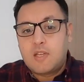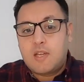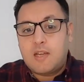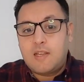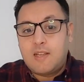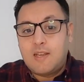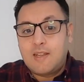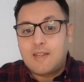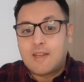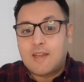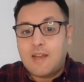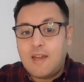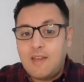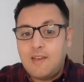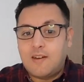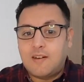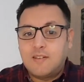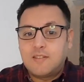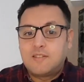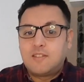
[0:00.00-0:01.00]
على
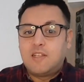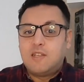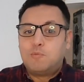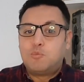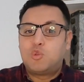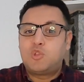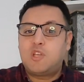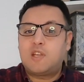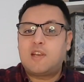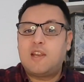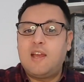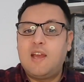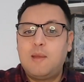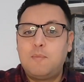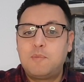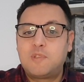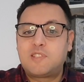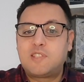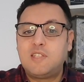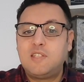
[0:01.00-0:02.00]
الاقاله ديال المدير
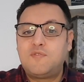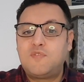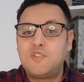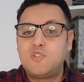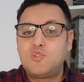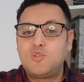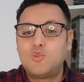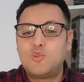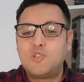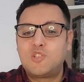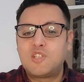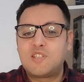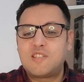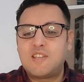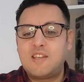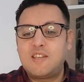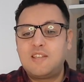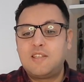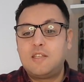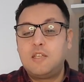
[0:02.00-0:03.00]
العام للتلفزيون
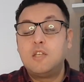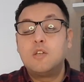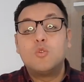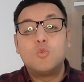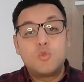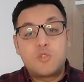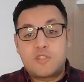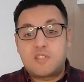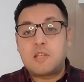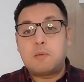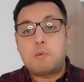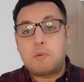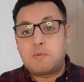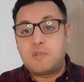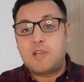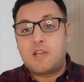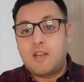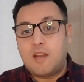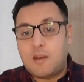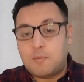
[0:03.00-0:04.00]
الجزائري والسبب
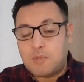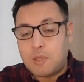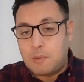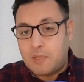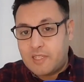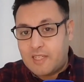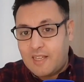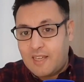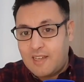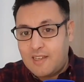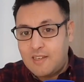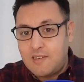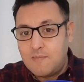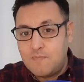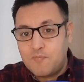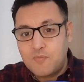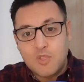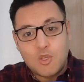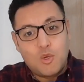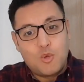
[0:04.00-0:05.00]
ديالها بطبيعه الحال
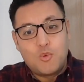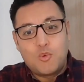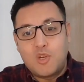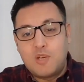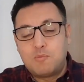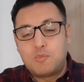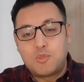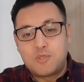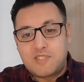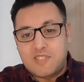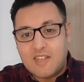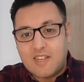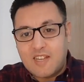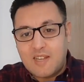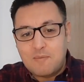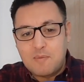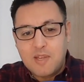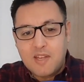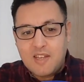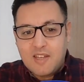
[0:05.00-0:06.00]
هو
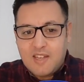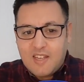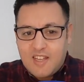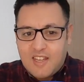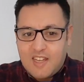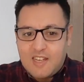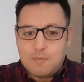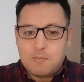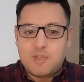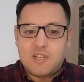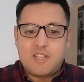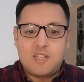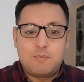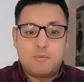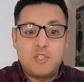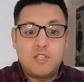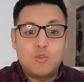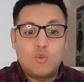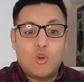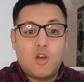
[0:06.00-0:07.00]
المنتخب
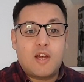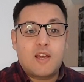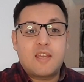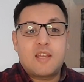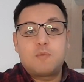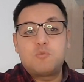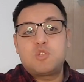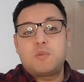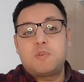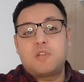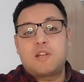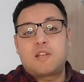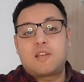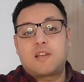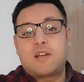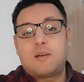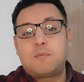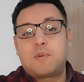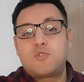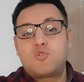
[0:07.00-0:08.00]
المغربي اخيرا متابعينا
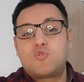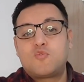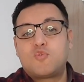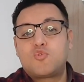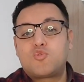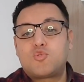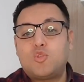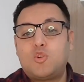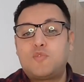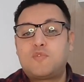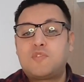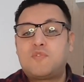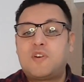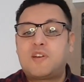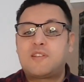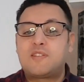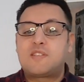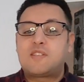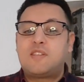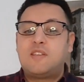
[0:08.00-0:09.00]
الكرام غنشوفوا الصحف
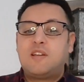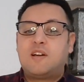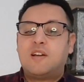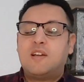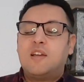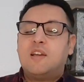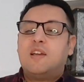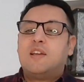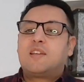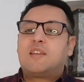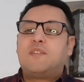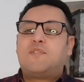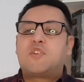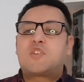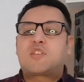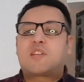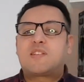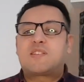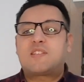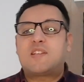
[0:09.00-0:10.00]
الفرنسيه
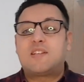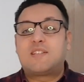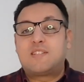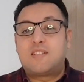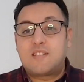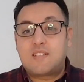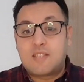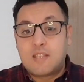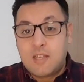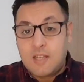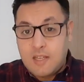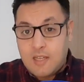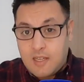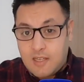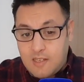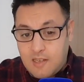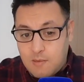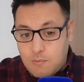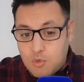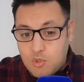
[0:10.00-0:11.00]
كيفاش كتحدث
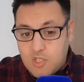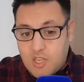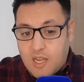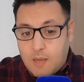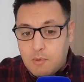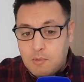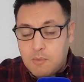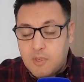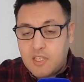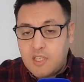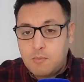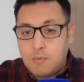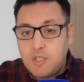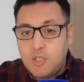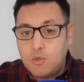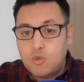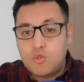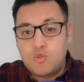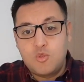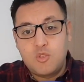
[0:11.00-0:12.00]
على المنتخب
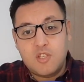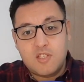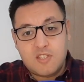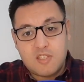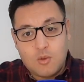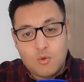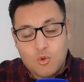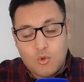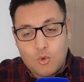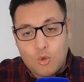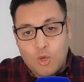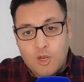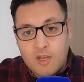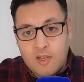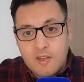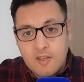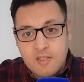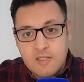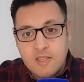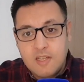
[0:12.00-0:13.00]
المغربي وشنو هي
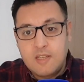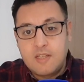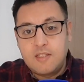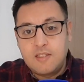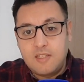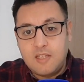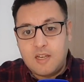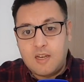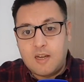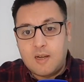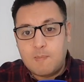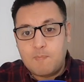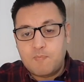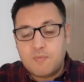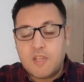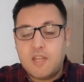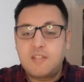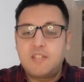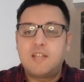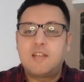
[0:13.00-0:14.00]
التوقعات ديالها
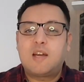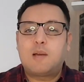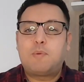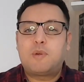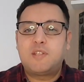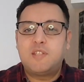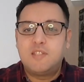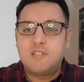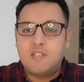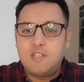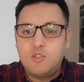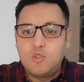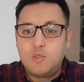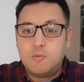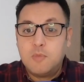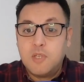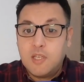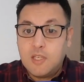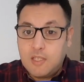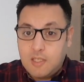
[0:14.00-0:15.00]
هذه هي الاخبار ديالنا اليوم
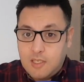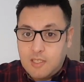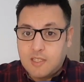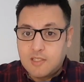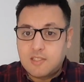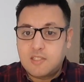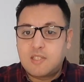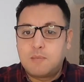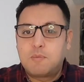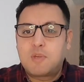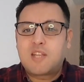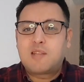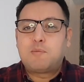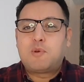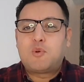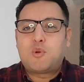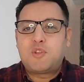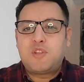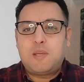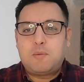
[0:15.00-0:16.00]
اذا كانت كتهمك هذه
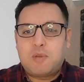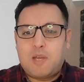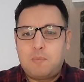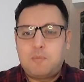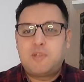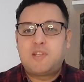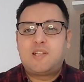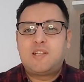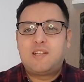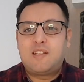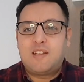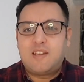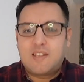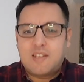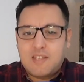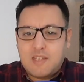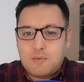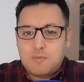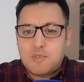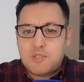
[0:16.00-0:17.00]
المواضيع بقى معنا
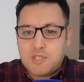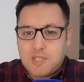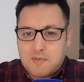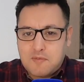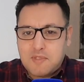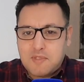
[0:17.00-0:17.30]
للاخر باش تعرف